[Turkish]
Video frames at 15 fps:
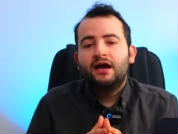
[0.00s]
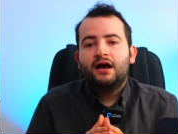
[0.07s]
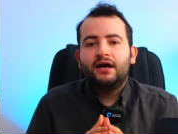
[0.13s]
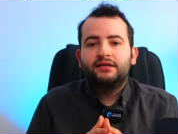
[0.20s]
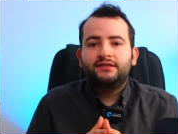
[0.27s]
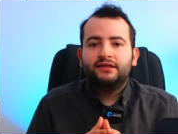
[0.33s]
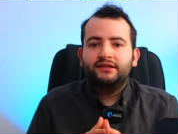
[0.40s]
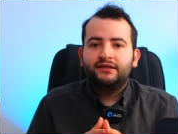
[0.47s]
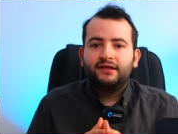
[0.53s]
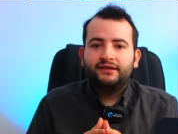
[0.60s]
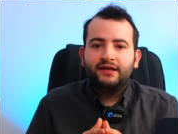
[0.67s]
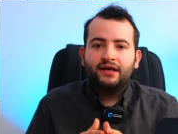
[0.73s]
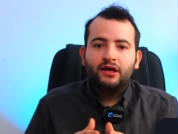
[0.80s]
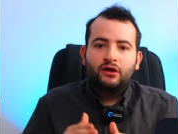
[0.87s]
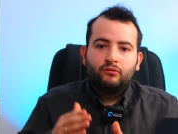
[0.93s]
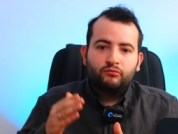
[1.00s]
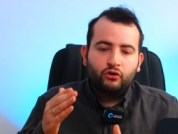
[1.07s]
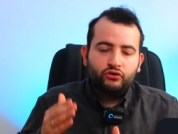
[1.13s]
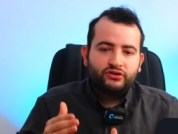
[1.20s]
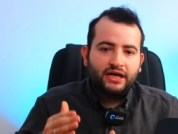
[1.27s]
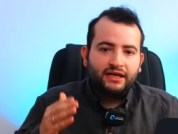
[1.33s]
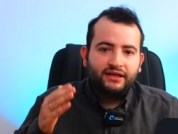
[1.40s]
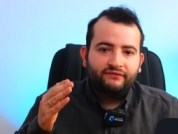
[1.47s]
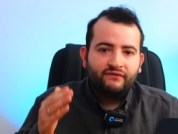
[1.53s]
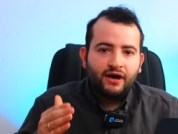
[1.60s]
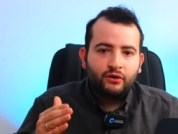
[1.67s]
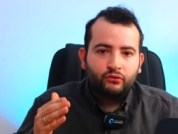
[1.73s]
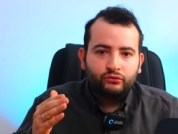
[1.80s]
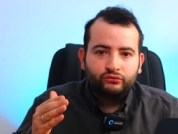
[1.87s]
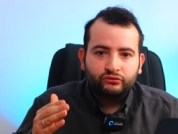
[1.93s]
Ancak yine de bu özelliğin
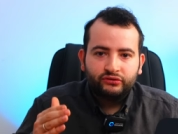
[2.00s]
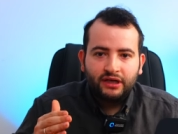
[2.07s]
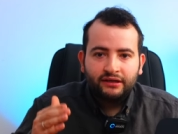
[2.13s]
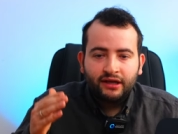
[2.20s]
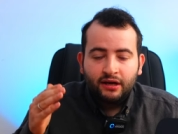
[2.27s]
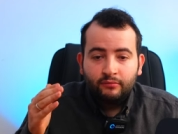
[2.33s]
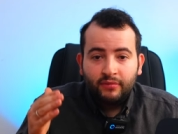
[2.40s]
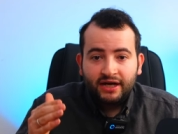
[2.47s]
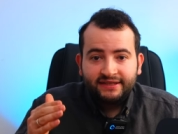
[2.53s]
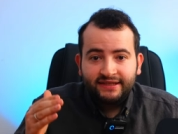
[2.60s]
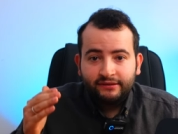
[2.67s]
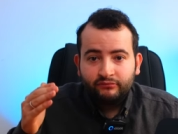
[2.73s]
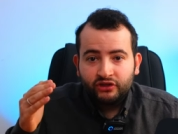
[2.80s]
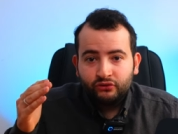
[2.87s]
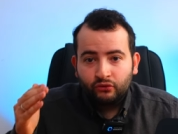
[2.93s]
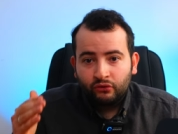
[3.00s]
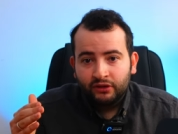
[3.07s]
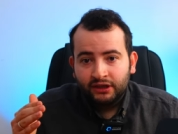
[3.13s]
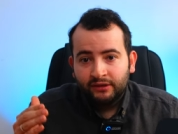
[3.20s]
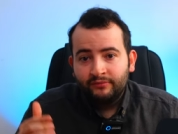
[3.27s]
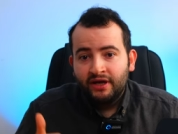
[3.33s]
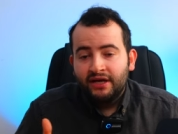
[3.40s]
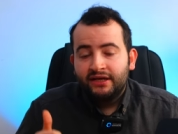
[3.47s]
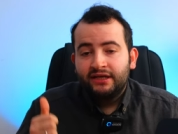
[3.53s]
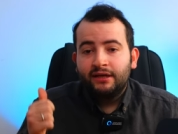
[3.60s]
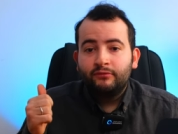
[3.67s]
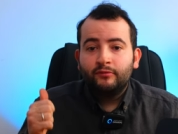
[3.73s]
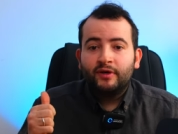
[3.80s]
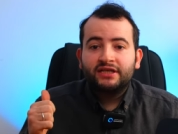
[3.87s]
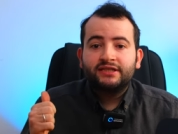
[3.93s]
var olduğundan bahsetmiş olalım.
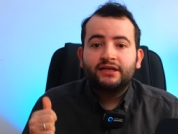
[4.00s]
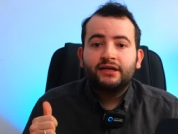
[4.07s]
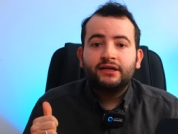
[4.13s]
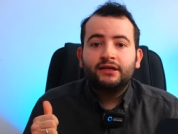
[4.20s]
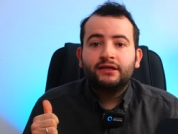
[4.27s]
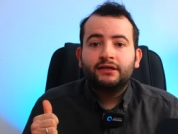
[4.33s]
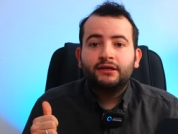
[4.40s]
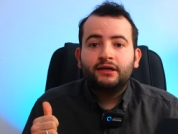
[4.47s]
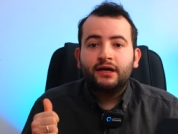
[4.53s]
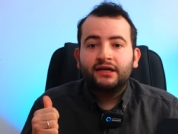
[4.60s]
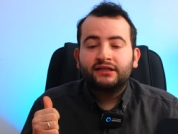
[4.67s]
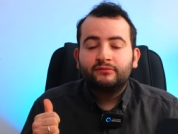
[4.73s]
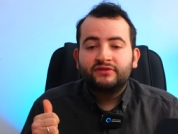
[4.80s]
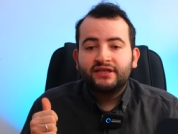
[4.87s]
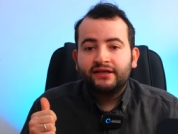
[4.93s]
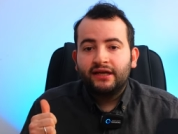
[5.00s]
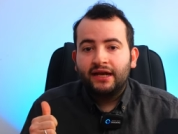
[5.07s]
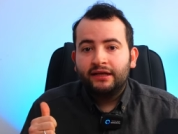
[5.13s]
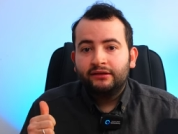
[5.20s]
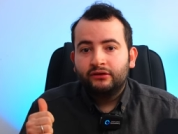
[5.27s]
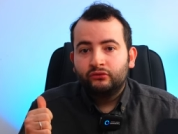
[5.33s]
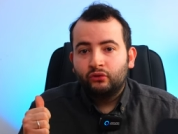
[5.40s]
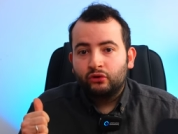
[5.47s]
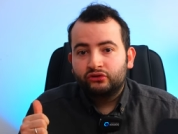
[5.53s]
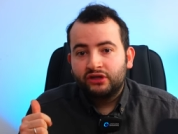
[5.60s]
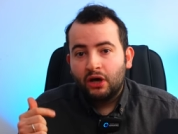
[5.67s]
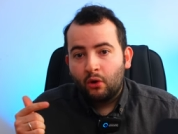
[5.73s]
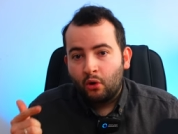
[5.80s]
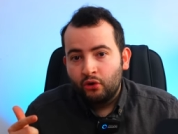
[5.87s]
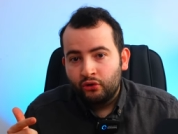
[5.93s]
Yine bir başka e, aklımıza gelen
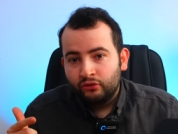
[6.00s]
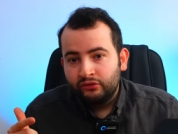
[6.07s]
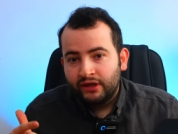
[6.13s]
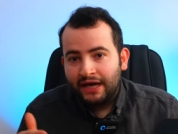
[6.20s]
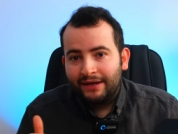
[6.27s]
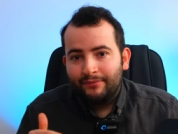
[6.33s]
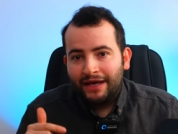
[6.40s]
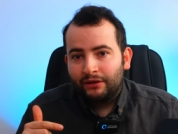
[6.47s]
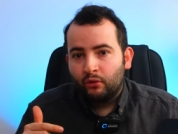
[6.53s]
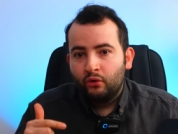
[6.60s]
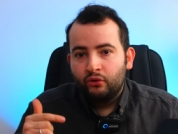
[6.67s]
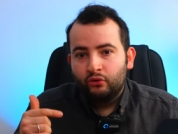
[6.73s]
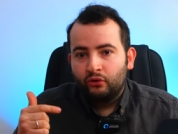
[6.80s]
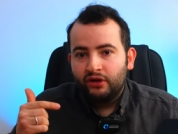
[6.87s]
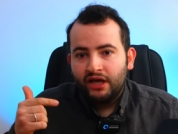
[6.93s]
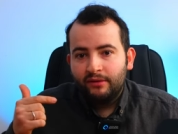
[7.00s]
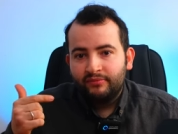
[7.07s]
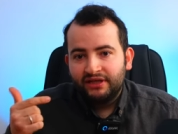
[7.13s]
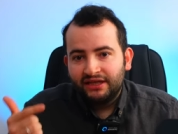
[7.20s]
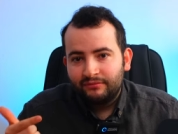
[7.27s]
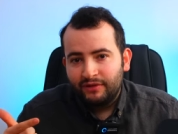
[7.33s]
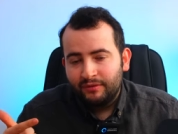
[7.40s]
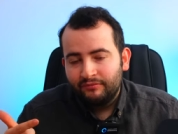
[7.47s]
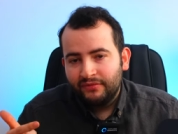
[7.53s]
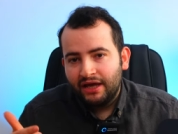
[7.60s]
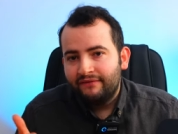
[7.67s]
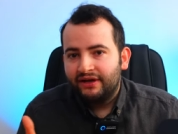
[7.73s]
nokta oyun. Yani ben oyun oynayabilir miyim?